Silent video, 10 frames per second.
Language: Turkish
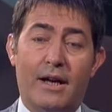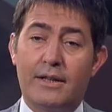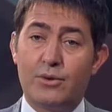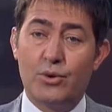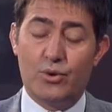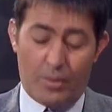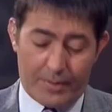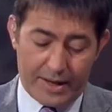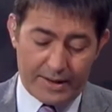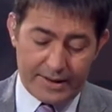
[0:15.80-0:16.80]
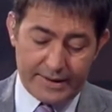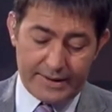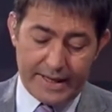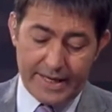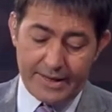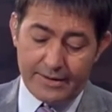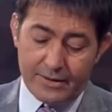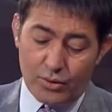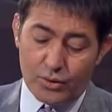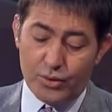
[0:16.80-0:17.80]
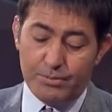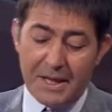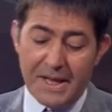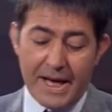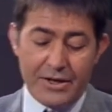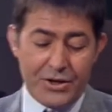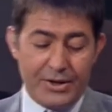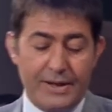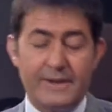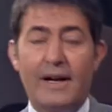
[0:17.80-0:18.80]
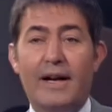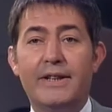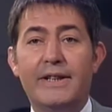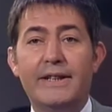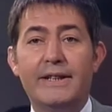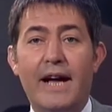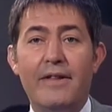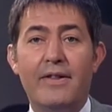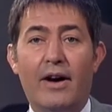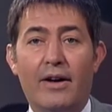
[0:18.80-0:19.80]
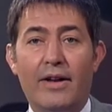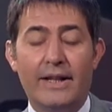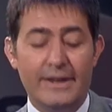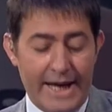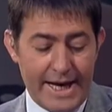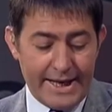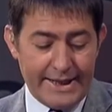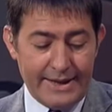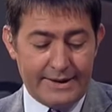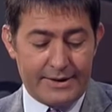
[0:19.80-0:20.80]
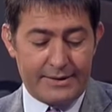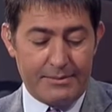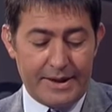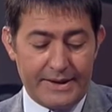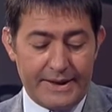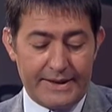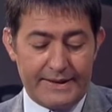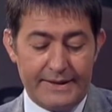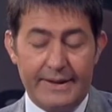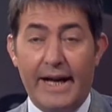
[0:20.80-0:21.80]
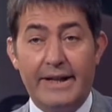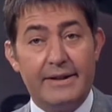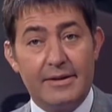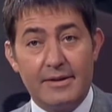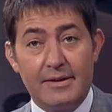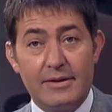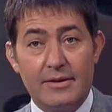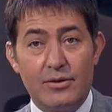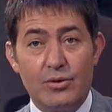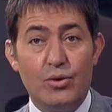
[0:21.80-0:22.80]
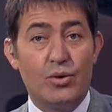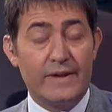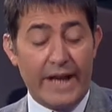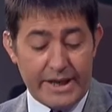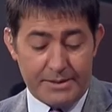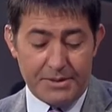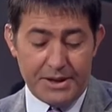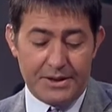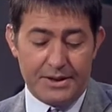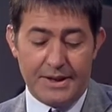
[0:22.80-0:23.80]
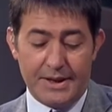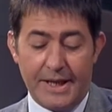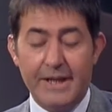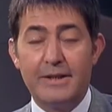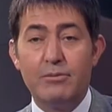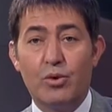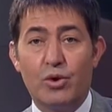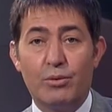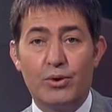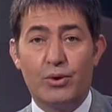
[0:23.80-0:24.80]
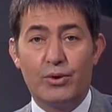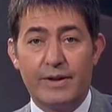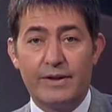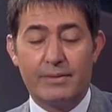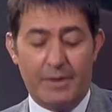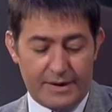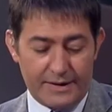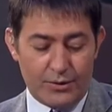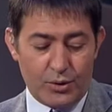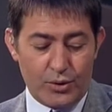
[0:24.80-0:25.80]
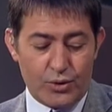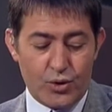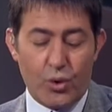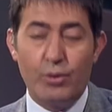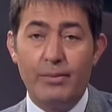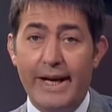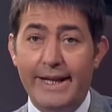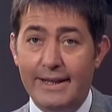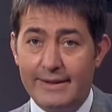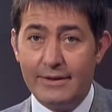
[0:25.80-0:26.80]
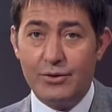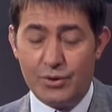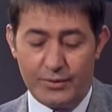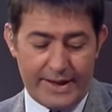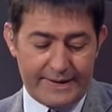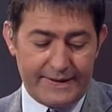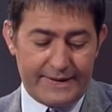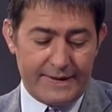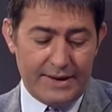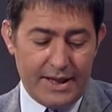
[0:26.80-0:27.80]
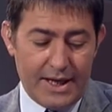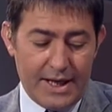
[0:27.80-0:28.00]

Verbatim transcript: Anadolu topraklarından, onun binlerce yıllık tarihinden alan Hitit medeniyetinden yüksek bir e, eğitim kurumunu tanıtmak istiyoruz. Çorum Hitit Üniversitesi'ni.